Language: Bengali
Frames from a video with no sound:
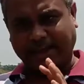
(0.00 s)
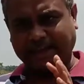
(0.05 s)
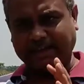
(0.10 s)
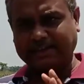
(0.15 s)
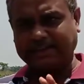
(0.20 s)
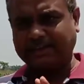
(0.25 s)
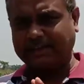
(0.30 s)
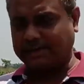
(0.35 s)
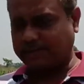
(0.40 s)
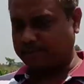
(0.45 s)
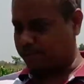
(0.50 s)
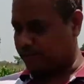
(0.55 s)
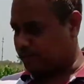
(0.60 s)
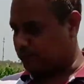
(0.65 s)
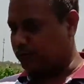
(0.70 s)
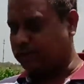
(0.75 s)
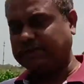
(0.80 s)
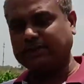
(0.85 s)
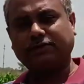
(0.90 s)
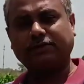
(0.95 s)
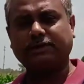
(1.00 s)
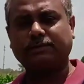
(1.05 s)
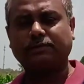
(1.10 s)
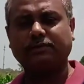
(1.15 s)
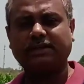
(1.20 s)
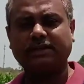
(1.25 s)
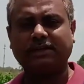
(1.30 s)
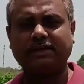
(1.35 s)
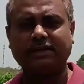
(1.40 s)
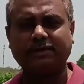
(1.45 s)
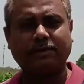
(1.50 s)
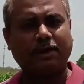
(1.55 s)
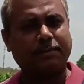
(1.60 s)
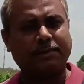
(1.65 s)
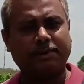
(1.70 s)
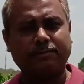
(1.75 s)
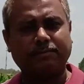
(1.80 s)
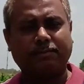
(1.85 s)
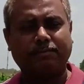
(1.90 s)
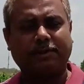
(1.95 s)
এই যে সত্যি কথা বলতে কি আমরা
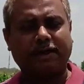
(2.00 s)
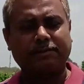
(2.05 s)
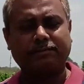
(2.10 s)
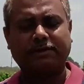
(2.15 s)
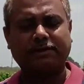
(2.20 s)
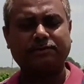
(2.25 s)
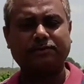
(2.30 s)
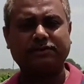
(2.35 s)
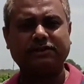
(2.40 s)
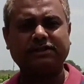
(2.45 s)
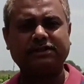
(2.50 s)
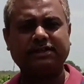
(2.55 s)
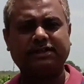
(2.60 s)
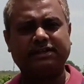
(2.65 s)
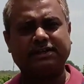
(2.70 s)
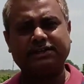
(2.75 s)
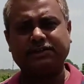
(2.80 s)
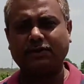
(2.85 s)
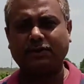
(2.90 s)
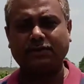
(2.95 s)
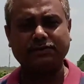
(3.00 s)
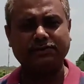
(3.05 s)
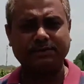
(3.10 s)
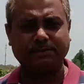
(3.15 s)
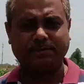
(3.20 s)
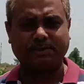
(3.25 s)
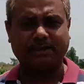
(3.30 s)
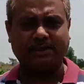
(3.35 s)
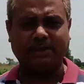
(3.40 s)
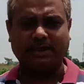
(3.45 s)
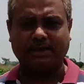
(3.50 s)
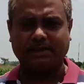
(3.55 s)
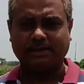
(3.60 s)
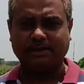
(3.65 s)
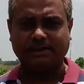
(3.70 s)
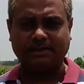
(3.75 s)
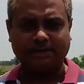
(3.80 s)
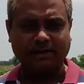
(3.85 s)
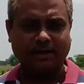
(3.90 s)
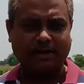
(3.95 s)
বারবার বলি যে কৃষক হচ্ছে বিজ্ঞানী
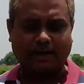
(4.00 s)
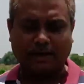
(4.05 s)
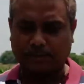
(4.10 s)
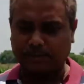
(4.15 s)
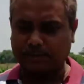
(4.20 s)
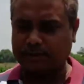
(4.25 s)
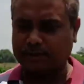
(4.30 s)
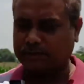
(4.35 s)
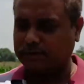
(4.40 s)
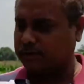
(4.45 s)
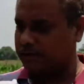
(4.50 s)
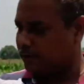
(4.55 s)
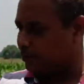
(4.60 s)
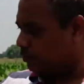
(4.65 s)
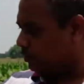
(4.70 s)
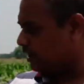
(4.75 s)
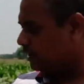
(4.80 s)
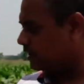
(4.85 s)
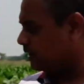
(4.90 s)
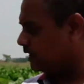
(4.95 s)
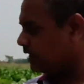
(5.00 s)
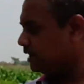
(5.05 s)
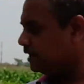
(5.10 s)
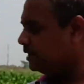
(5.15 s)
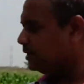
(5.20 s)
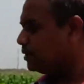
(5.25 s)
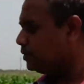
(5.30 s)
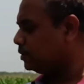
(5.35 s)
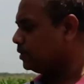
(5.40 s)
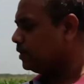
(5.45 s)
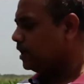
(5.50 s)
আপনি দেখুন এই ওলের সাথে কিন্তু